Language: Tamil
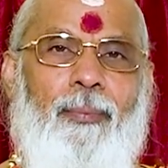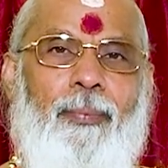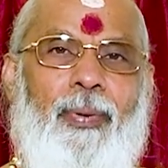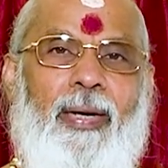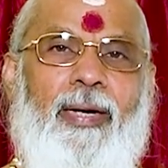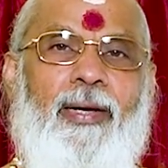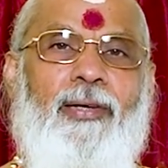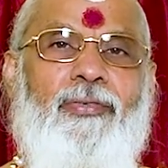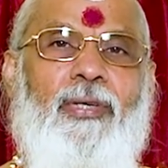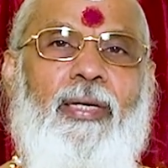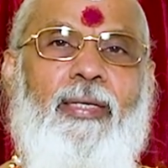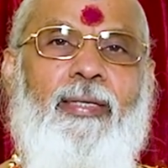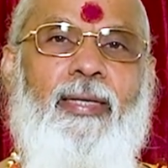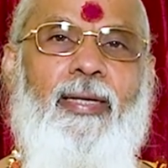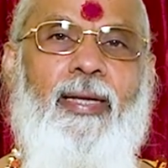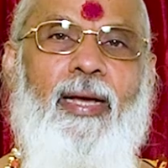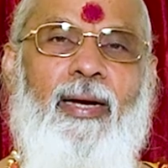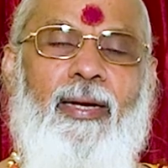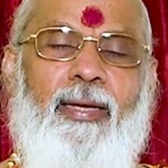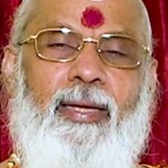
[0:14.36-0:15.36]

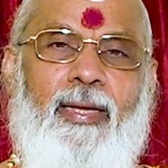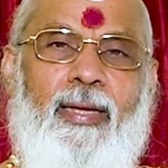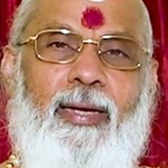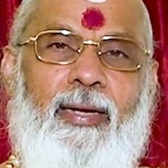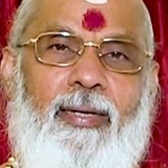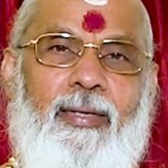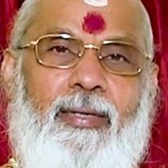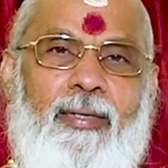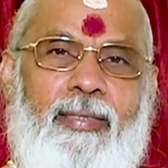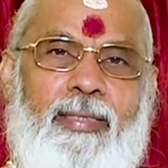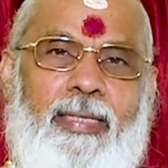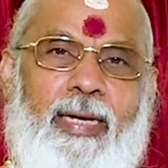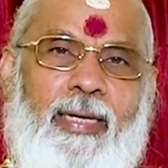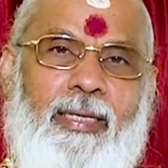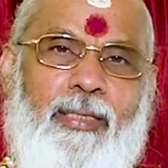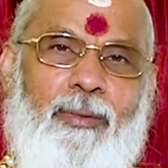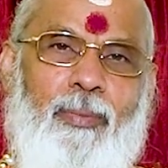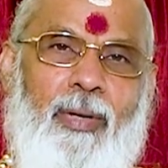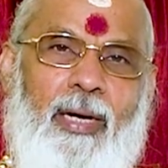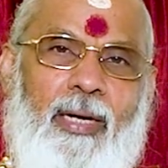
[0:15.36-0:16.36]
பராசக்தியாகிய
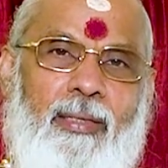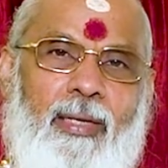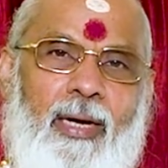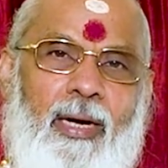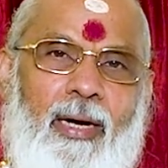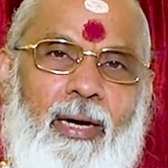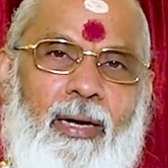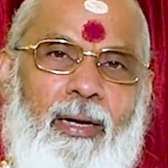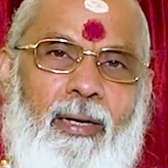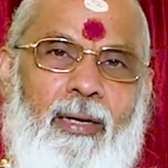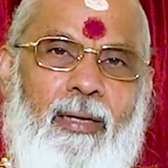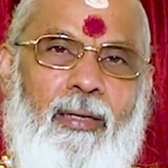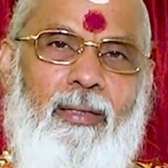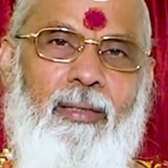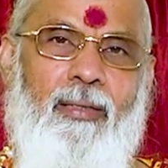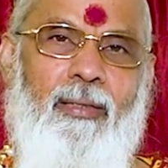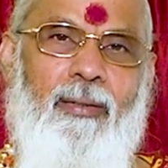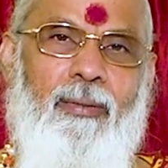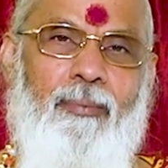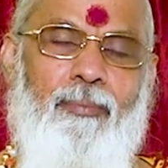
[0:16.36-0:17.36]
ஜெகத்மாதா
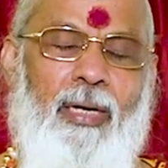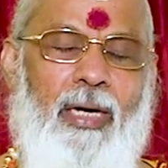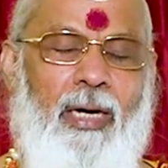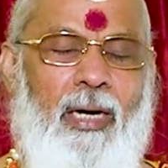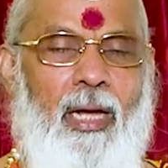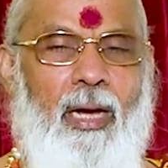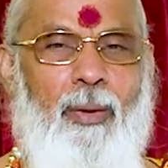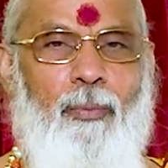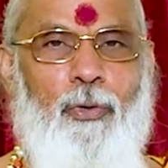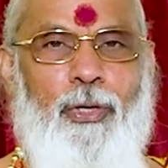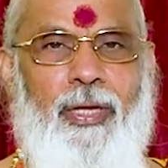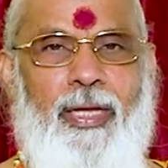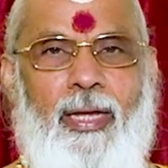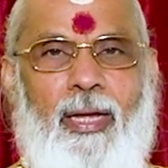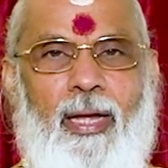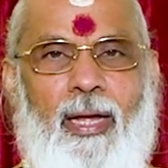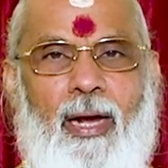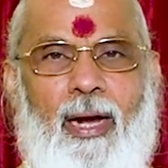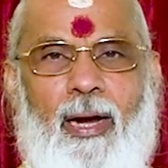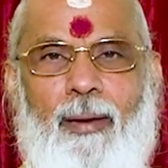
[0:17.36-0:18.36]
பகலாமுகி
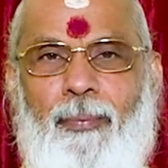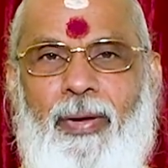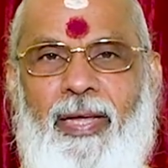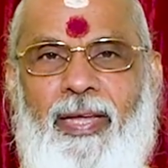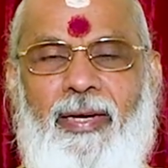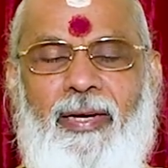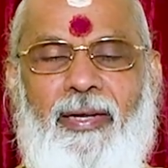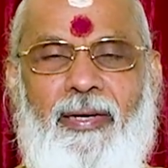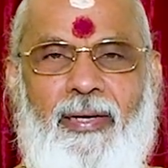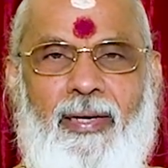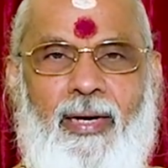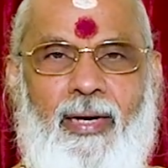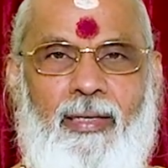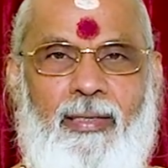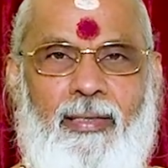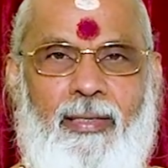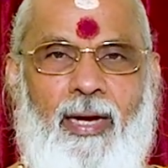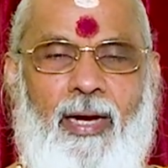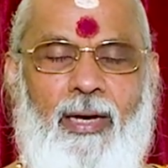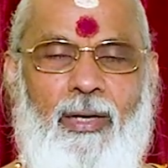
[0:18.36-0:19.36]
அம்மையின்
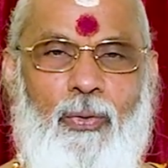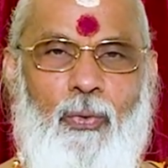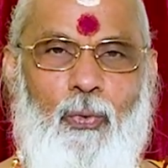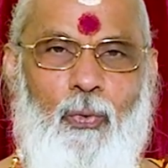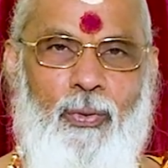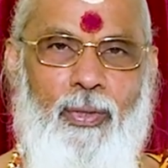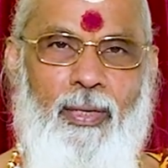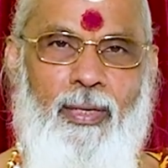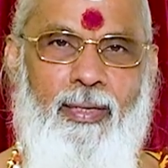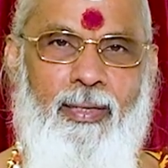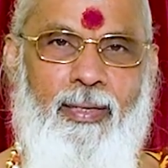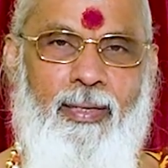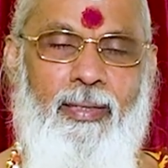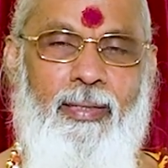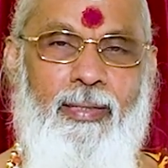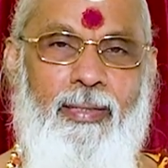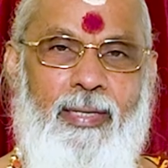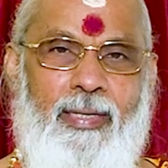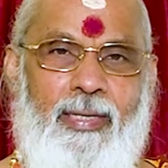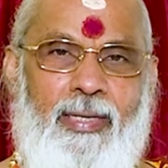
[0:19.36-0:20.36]
கிரகத்தால் உங்களுக்கு
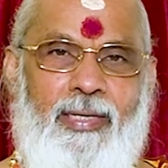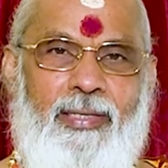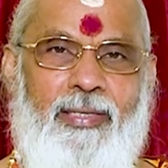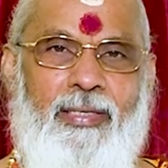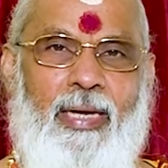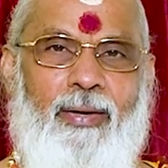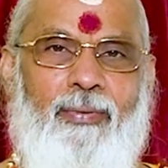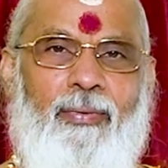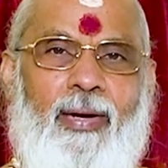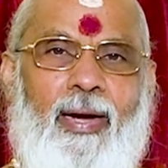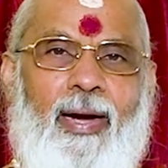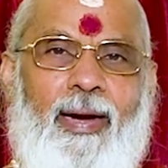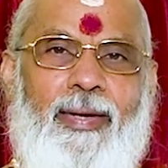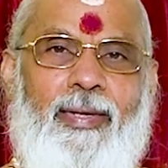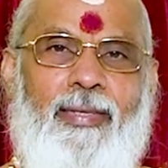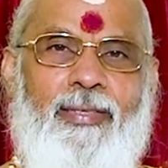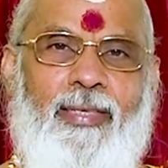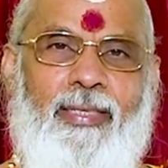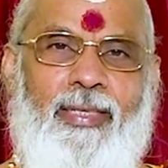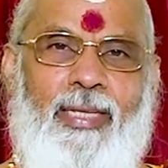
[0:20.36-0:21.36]

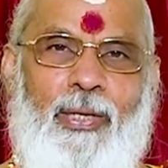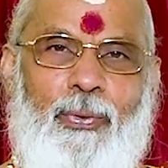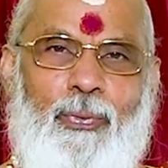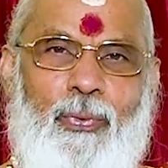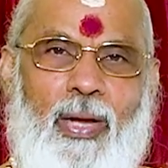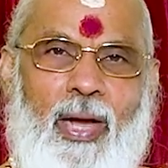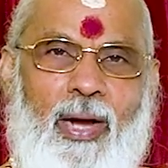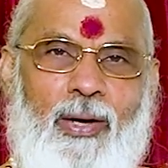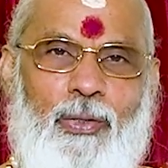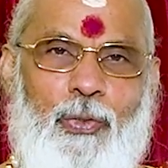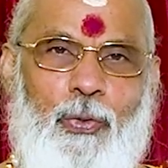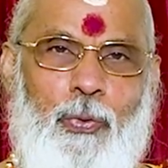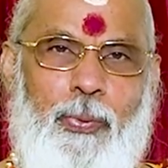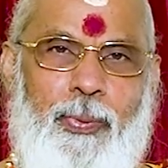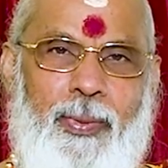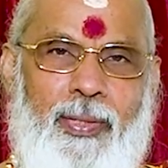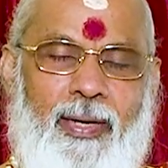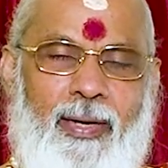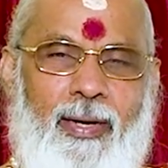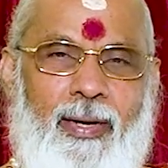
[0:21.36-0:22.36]
சர்வகாரிய சித்தி உண்டாகட்டும்
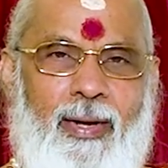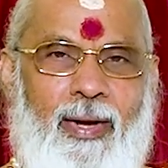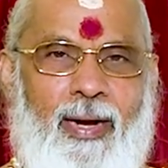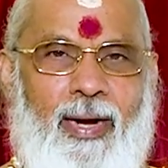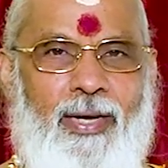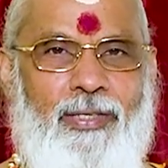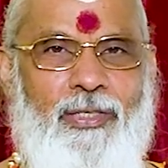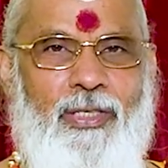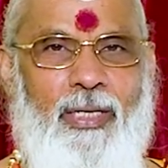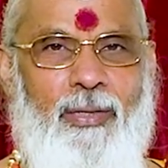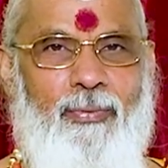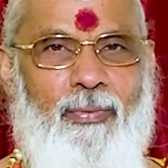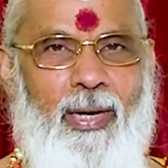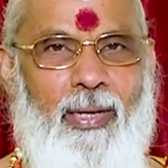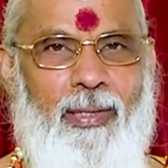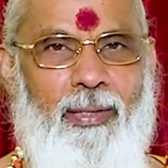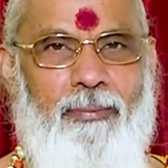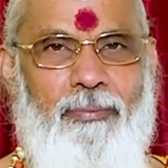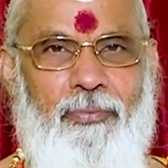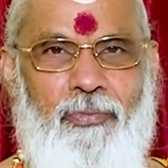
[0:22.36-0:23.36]
என்று
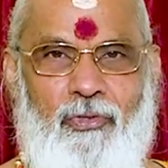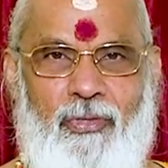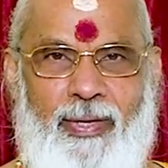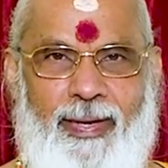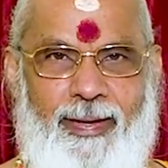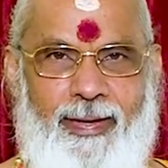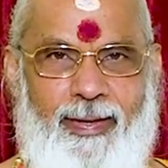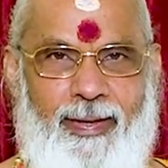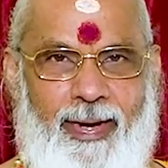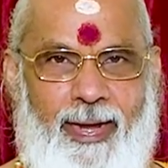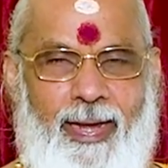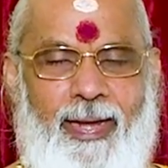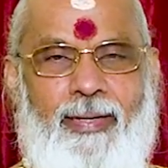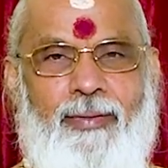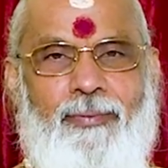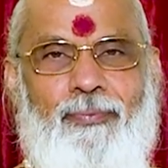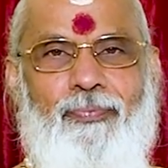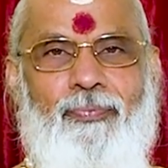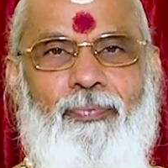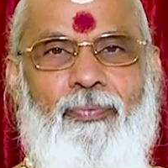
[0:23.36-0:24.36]
ஆசீர்வாதம் செய்கிறேன்
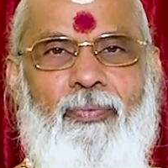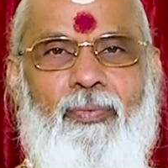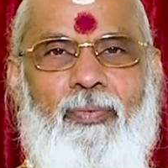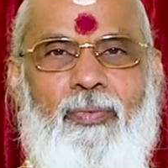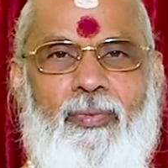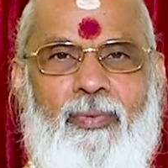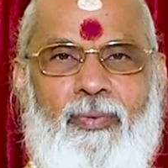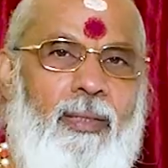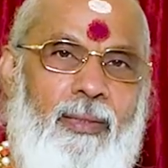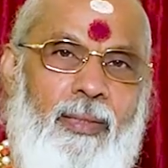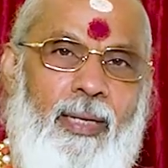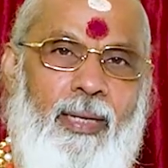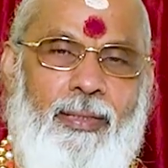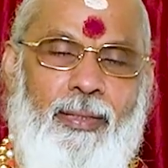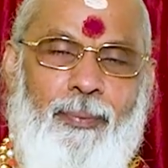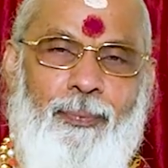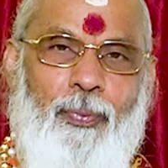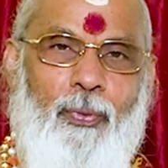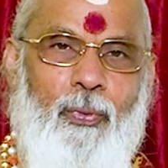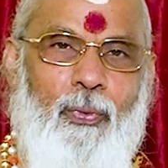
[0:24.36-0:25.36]
நான்
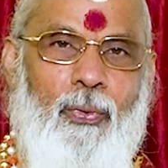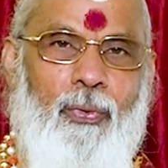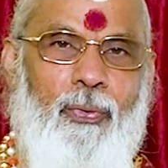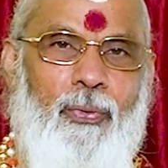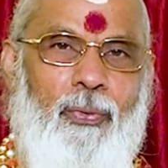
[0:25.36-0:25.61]
இப்போ